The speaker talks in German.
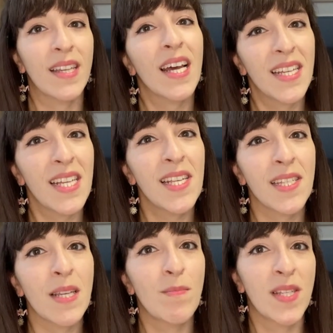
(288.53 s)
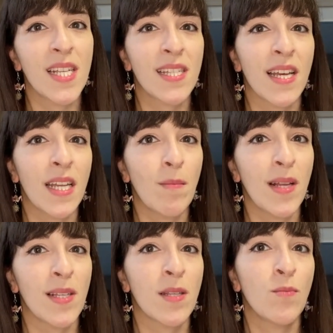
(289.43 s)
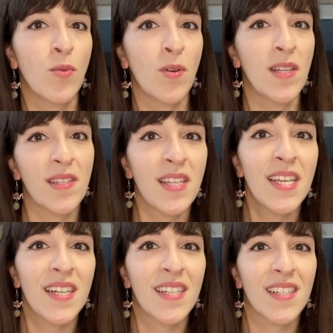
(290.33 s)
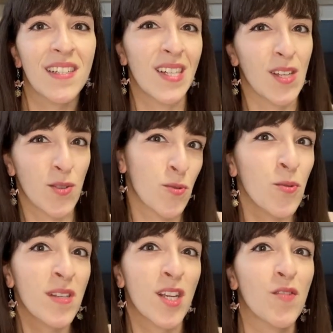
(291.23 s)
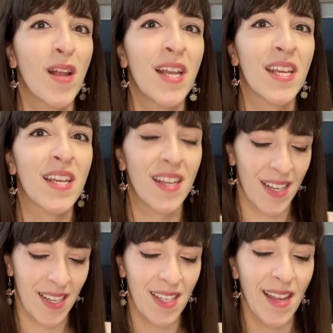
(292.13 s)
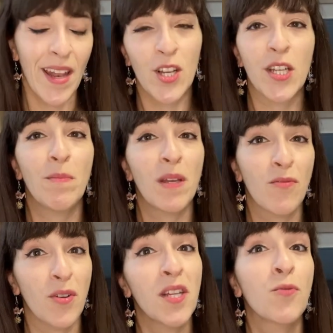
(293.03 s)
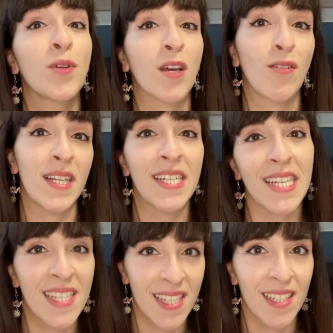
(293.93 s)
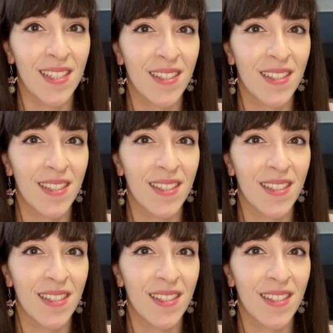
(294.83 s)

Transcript: da dies den Besitzer nämlich symbolisiert, also so unterschwellig, dass seine Stäbchen von nicht guter Qualität sind.